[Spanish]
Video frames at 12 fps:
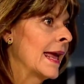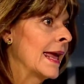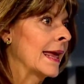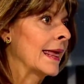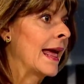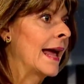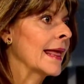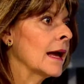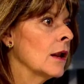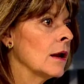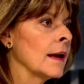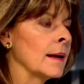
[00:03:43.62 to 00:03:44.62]
Eh, que haya
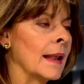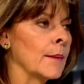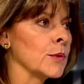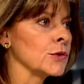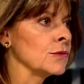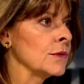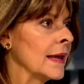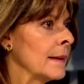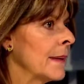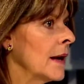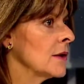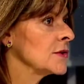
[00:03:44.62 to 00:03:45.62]
eh, la
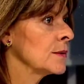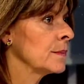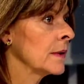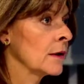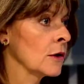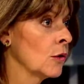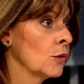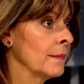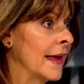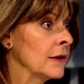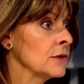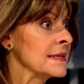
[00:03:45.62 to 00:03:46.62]
oportunidad para los
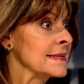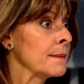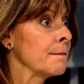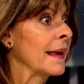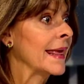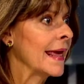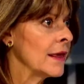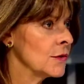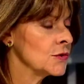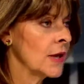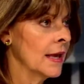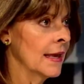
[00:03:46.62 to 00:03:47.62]
colombianos de ser
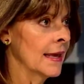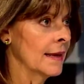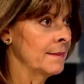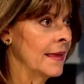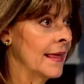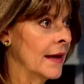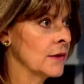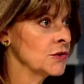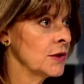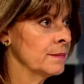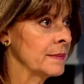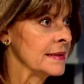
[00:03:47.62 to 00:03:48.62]
pequeños y
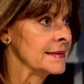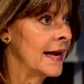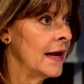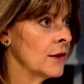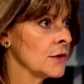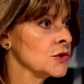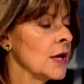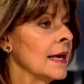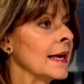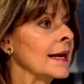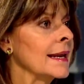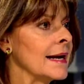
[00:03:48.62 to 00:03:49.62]
medianos empresarios.
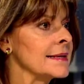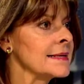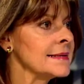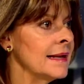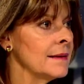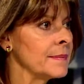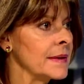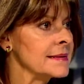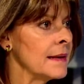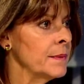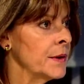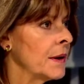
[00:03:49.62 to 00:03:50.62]
Gracias a la
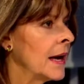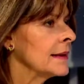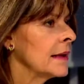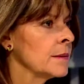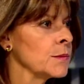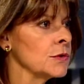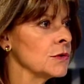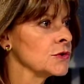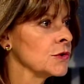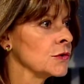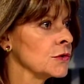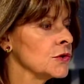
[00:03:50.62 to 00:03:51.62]
empresa privada tenemos
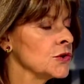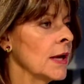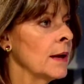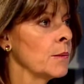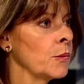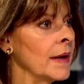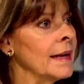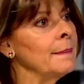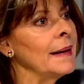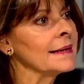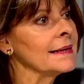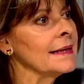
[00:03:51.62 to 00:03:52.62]
nosotros buena
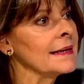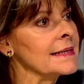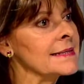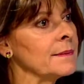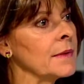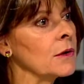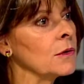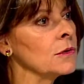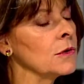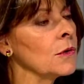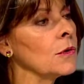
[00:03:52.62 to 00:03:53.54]
parte del crecimiento